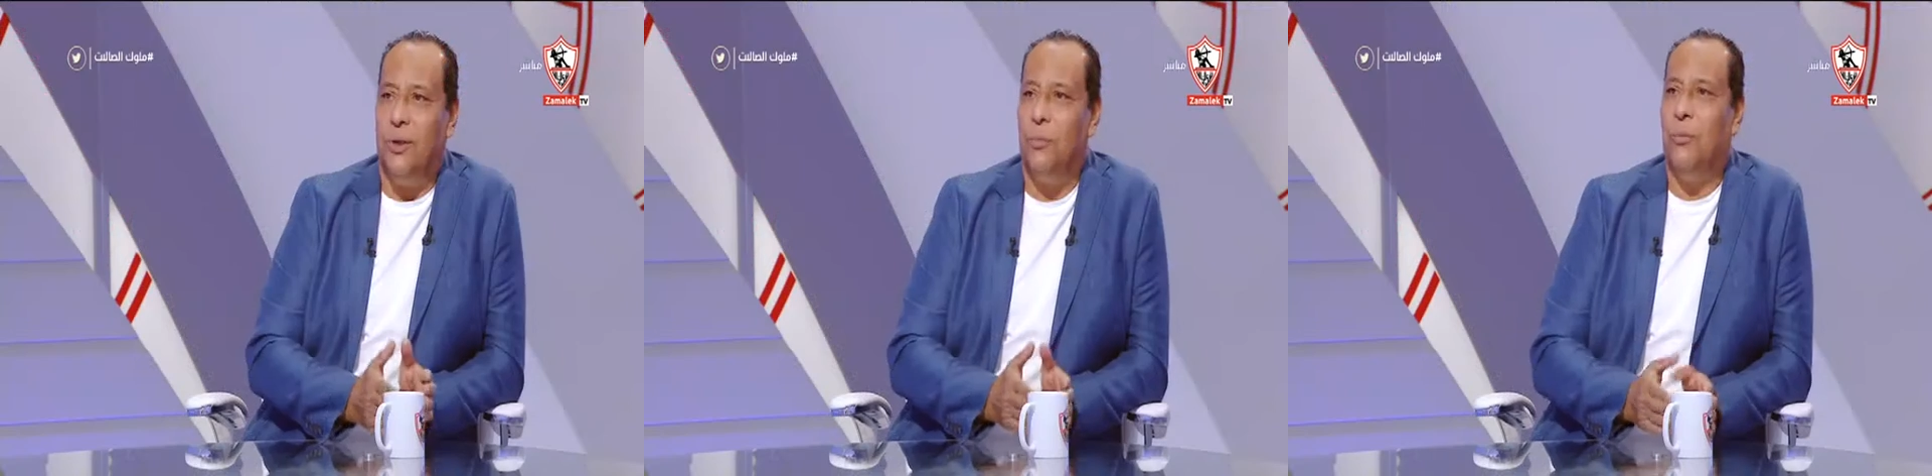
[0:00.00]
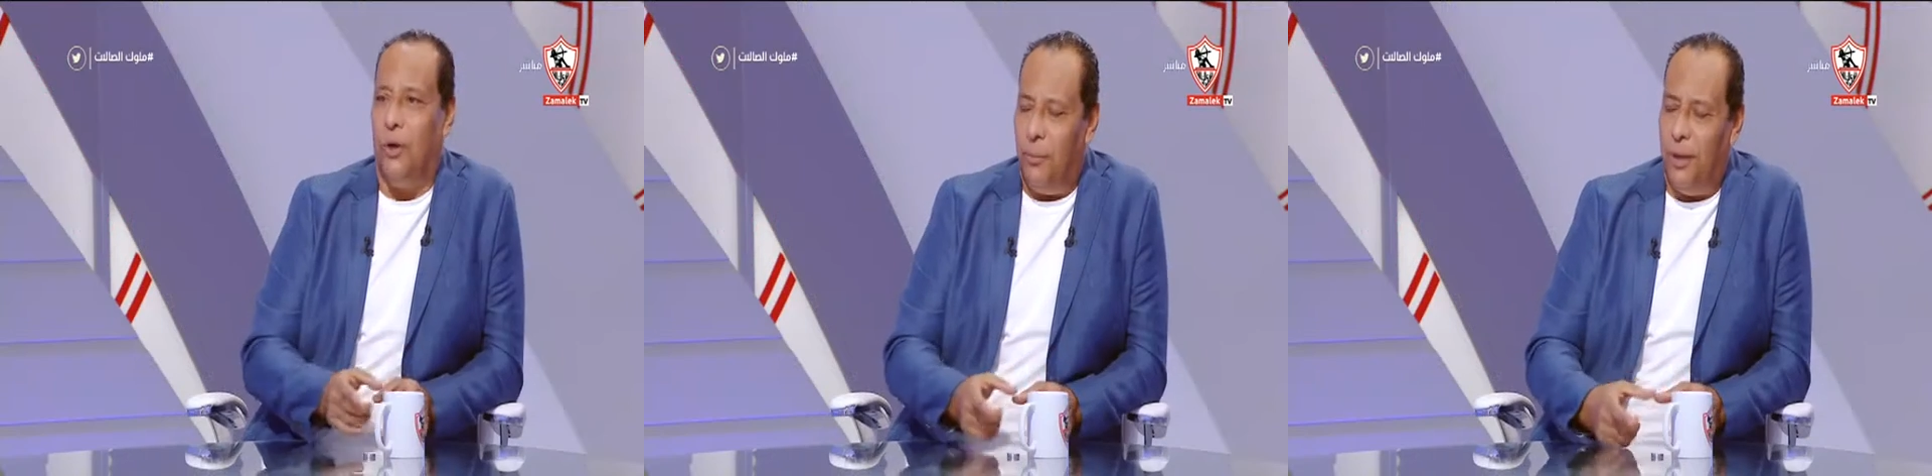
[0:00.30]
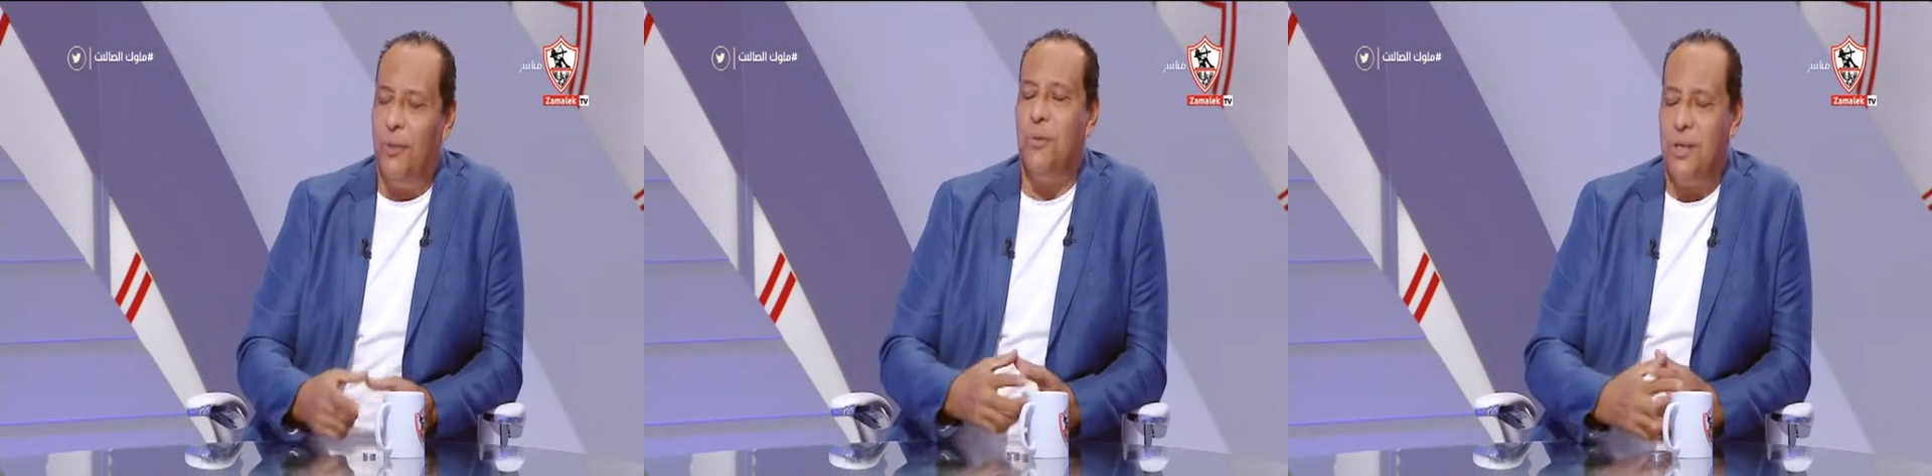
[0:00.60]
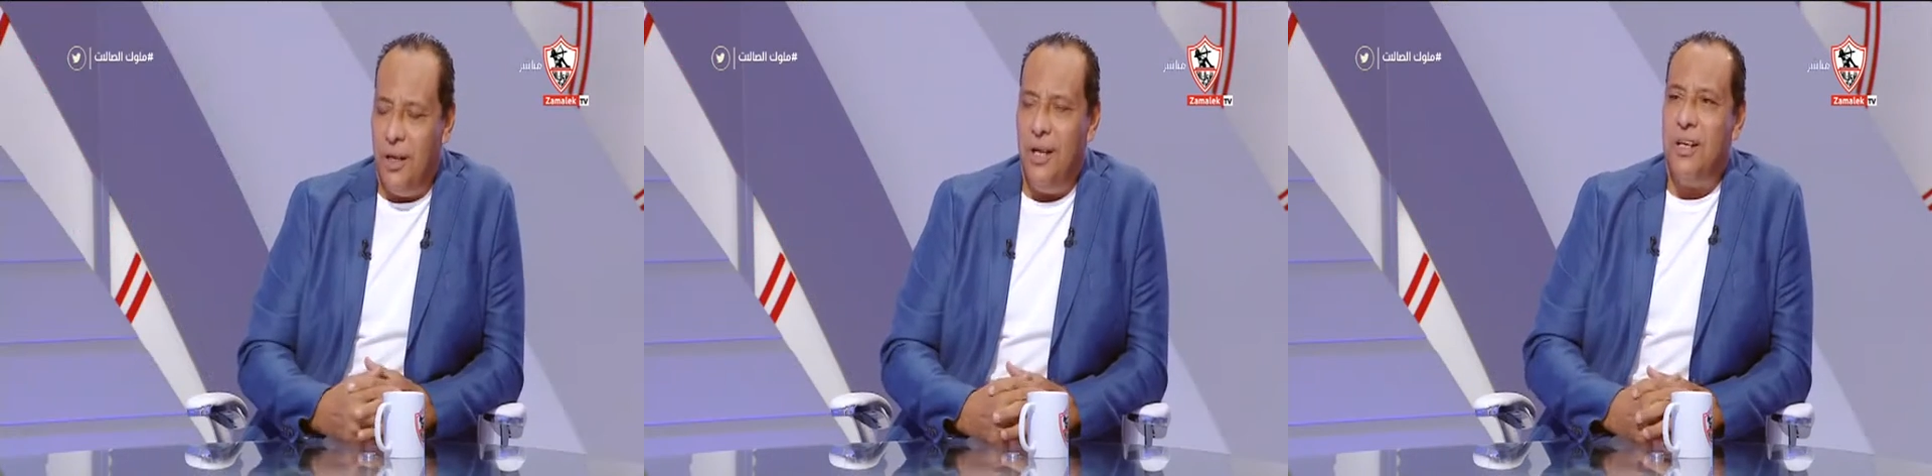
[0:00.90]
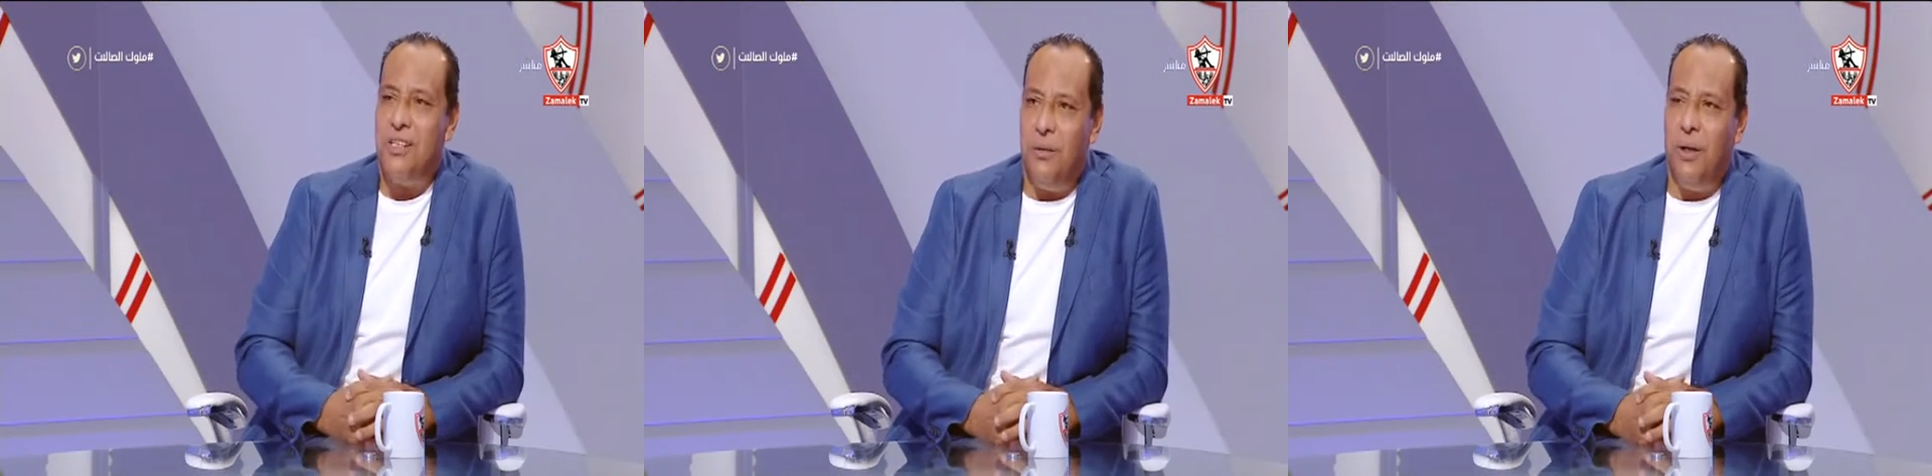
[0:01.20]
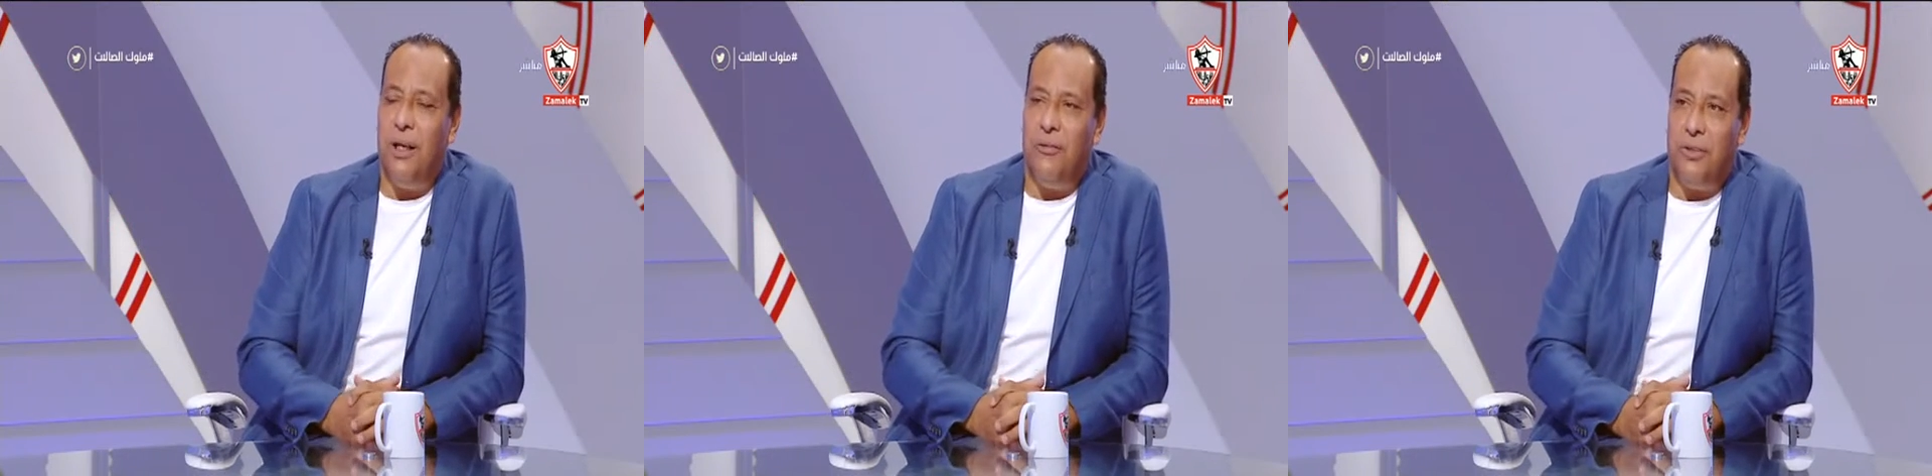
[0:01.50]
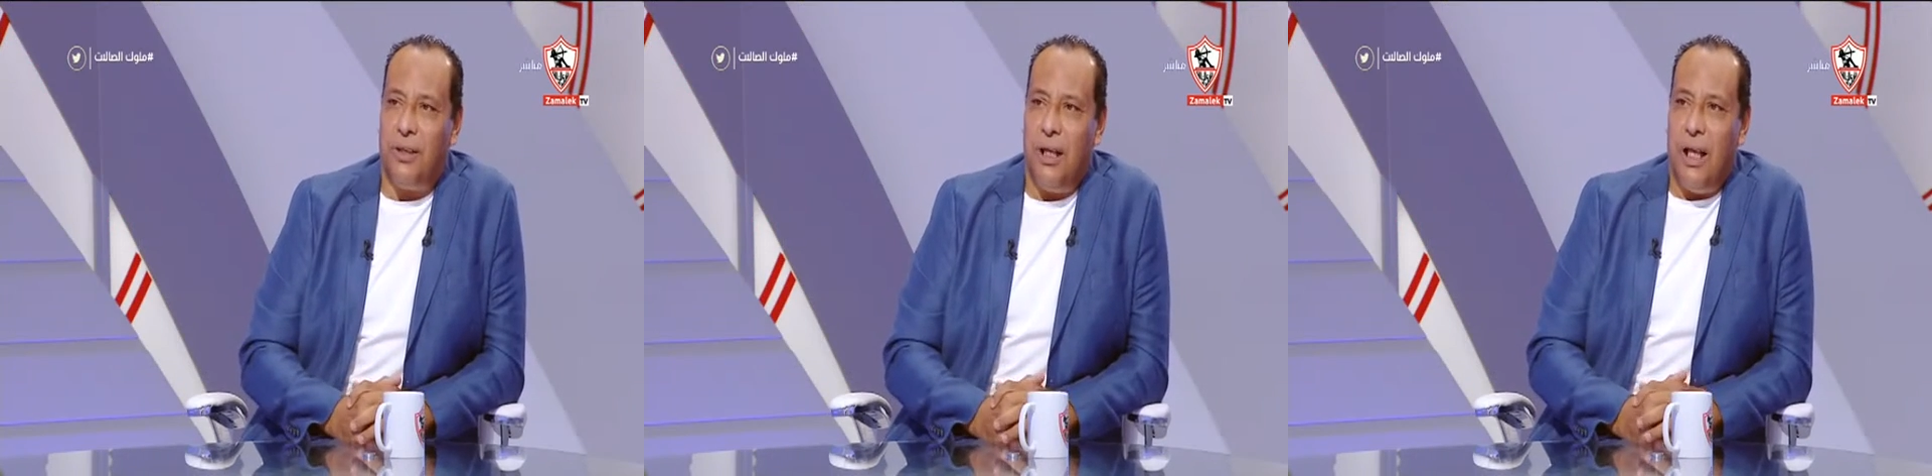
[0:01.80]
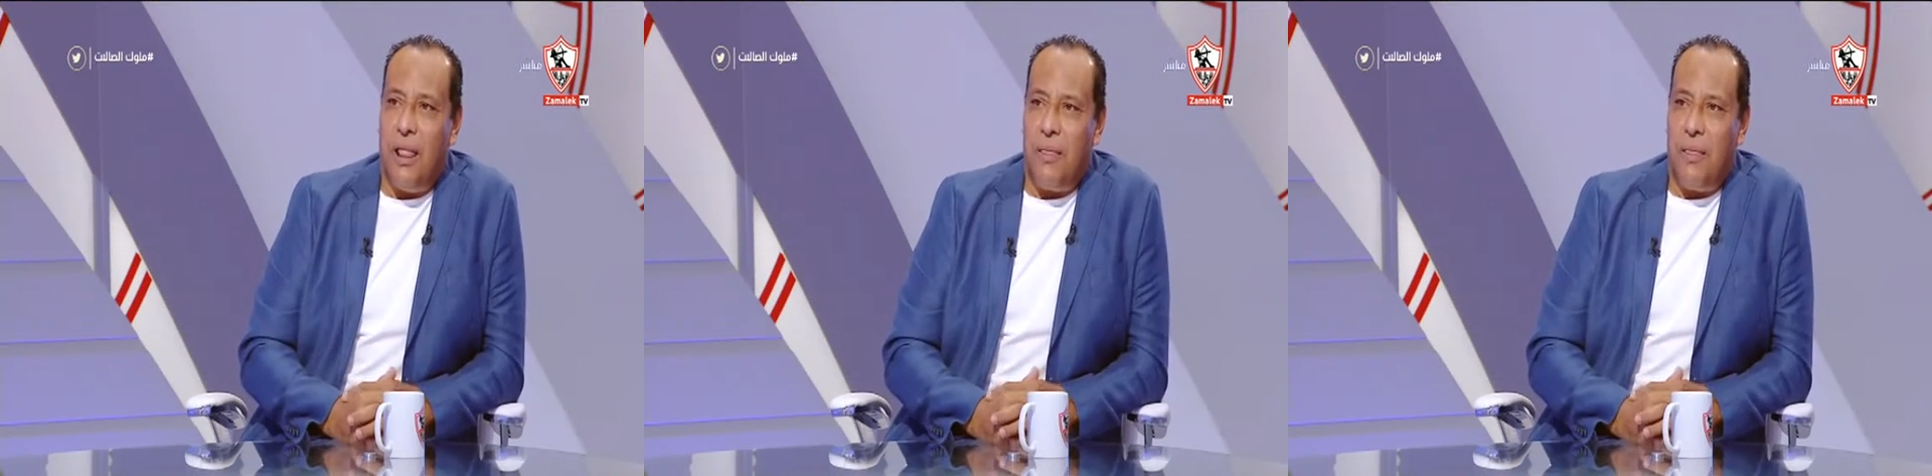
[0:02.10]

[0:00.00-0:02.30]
آه. الجمهور هم شمال افريقيا هم الثلاث دول دول بالظبط